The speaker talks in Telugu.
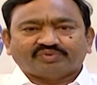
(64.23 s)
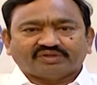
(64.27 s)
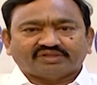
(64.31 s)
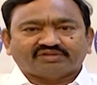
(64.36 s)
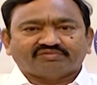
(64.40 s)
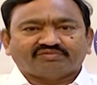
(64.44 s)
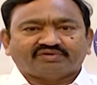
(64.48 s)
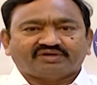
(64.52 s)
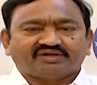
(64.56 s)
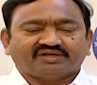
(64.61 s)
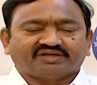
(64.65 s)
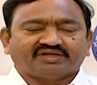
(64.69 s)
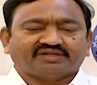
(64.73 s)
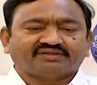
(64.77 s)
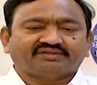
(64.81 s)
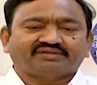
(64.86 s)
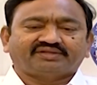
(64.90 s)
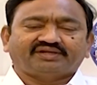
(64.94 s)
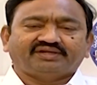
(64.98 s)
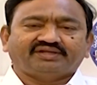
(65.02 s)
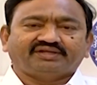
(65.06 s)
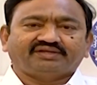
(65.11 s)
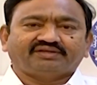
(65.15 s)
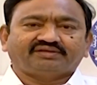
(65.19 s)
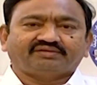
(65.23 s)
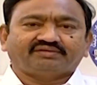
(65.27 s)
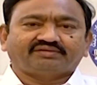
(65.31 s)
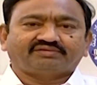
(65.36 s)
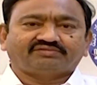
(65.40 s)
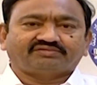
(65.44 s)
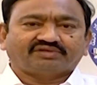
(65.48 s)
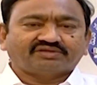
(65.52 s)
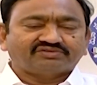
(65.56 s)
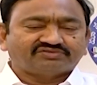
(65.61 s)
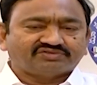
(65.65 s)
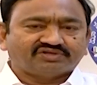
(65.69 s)
పేదవాడికి అందాలి
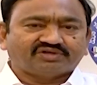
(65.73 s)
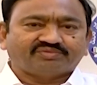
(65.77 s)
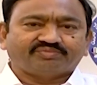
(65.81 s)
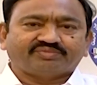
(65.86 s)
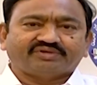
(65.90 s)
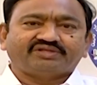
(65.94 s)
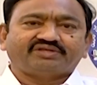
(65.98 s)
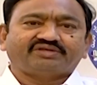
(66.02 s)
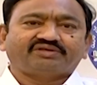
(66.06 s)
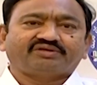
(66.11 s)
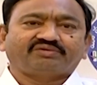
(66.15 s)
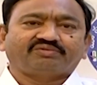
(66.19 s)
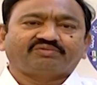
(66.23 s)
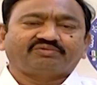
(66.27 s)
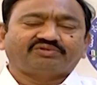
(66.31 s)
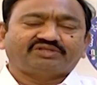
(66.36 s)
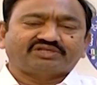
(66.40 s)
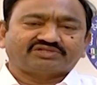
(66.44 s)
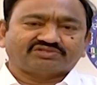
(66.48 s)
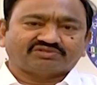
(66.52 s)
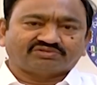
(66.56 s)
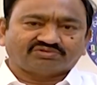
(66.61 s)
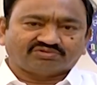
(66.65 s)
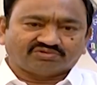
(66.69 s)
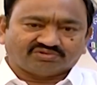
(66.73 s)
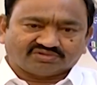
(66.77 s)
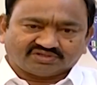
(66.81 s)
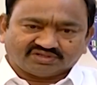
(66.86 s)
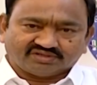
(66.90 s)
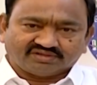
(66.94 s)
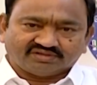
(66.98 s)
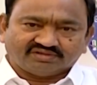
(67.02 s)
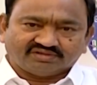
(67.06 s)
సంక్షేమం అనే ఉద్దేశంతో